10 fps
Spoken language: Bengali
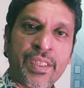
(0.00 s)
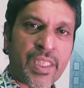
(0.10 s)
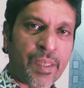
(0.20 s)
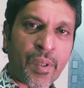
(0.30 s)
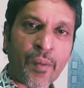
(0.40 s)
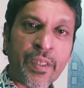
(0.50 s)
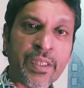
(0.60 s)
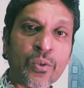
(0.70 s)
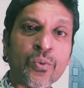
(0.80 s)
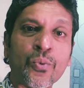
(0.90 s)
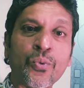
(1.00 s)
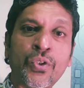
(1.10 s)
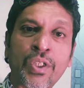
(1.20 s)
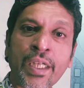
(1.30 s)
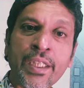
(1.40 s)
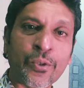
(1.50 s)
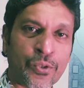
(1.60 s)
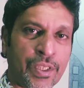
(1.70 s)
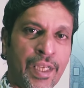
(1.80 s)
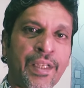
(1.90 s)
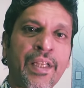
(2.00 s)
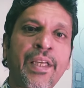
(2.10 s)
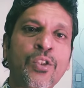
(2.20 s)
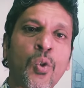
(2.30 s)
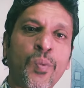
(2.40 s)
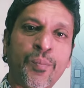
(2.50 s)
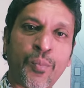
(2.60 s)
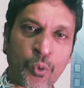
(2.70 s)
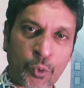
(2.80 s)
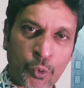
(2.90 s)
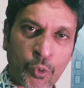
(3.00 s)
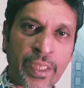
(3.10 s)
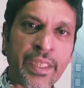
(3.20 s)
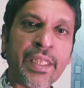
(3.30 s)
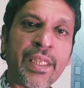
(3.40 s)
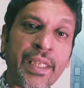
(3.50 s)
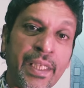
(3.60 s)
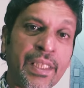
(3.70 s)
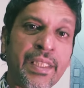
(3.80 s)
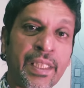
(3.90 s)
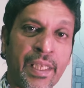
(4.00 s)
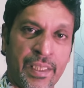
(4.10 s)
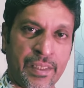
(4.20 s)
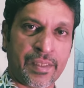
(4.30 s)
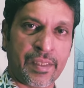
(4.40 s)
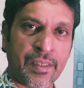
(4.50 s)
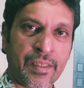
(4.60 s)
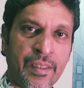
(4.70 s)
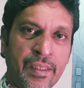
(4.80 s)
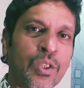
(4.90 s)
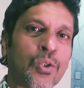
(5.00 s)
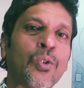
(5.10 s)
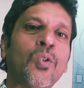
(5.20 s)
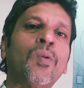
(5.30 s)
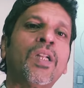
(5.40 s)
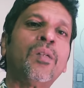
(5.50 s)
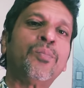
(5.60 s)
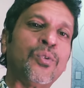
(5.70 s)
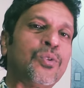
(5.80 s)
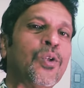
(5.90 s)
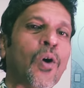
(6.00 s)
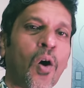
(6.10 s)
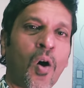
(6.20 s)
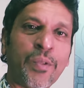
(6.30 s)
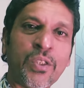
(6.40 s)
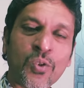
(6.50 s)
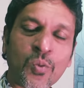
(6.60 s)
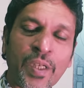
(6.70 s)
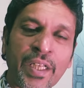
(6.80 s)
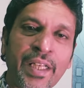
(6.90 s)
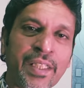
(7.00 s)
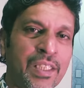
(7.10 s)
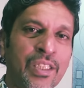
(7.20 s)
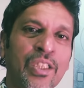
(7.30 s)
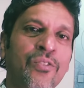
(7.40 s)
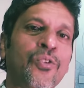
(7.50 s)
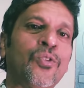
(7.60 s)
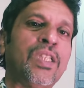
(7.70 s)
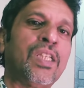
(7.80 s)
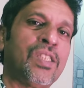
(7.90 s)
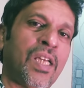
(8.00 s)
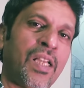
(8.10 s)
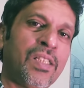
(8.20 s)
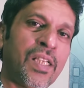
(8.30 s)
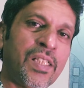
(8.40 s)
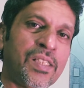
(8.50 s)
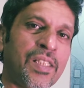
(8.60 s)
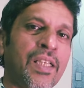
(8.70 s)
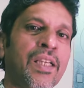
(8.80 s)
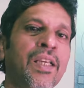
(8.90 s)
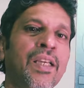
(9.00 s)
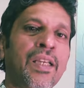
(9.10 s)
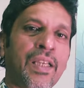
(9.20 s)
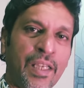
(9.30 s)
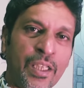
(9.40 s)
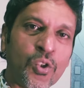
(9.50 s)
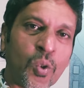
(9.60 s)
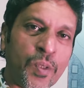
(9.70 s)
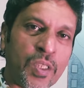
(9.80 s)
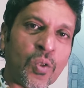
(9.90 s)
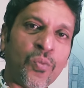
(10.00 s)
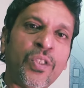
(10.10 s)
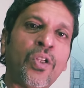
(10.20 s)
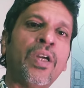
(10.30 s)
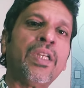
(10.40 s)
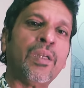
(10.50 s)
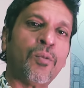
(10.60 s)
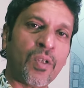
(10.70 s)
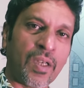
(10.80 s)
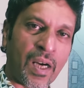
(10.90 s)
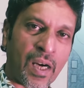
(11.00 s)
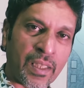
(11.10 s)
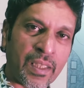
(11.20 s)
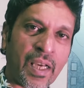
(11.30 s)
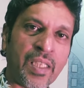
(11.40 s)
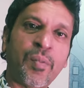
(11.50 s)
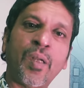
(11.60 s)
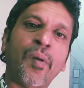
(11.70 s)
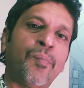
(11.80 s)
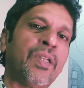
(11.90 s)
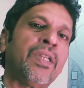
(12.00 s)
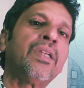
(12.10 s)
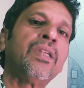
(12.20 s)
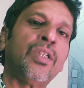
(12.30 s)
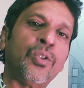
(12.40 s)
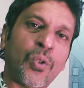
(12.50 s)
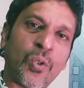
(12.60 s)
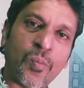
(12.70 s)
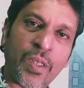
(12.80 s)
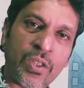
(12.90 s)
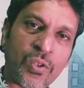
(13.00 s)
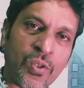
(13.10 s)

সেভাবে কেউ উৎসাহী হচ্ছিলেন না এই ছবির প্রযোজনায় এগিয়ে আসতে কিশোর কুমারের পুত্র অমিত কুমারের একটি ইন্টারভিউ থেকে জানা যায় যে এই ছবিতে অভিনয় এবং গান গাইবার ব্যাপারে কিশোর কুমারের